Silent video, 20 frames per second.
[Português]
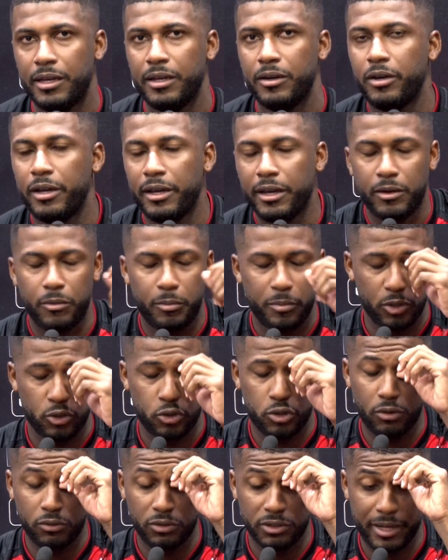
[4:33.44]
É, o
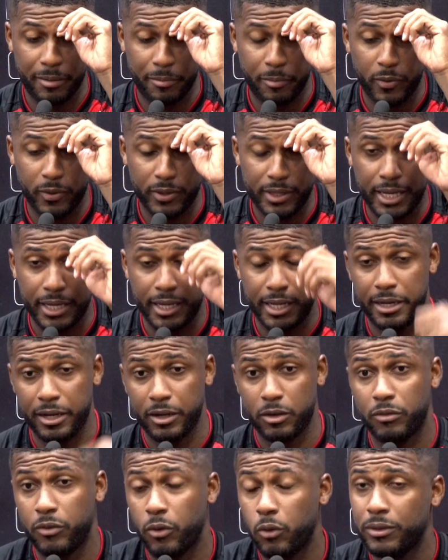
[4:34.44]
pessoal do Japão até queria
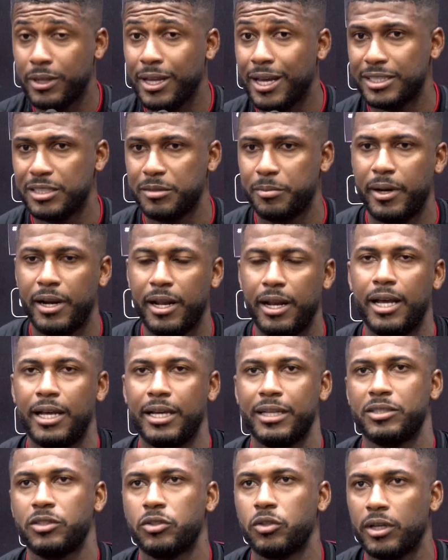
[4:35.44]
que eu voltasse para lá,
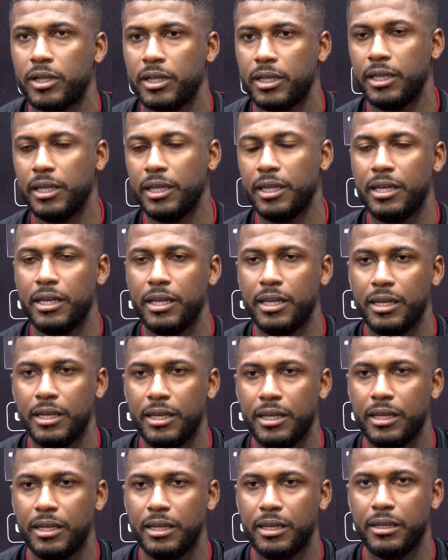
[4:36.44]
só
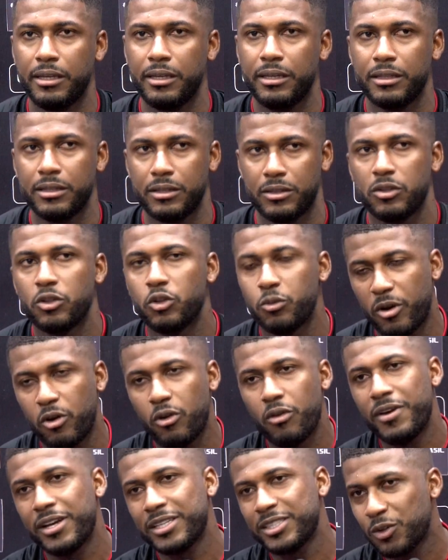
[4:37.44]
que numa
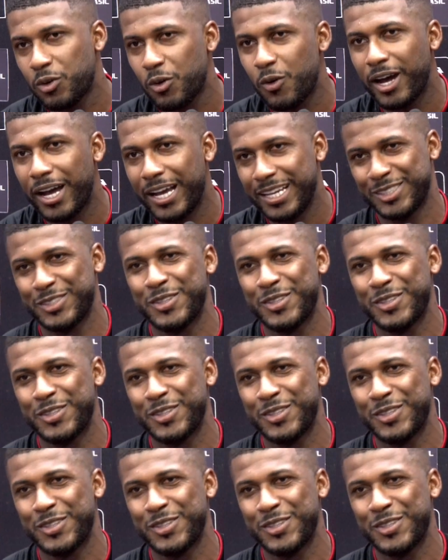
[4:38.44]
conversa com o Ades,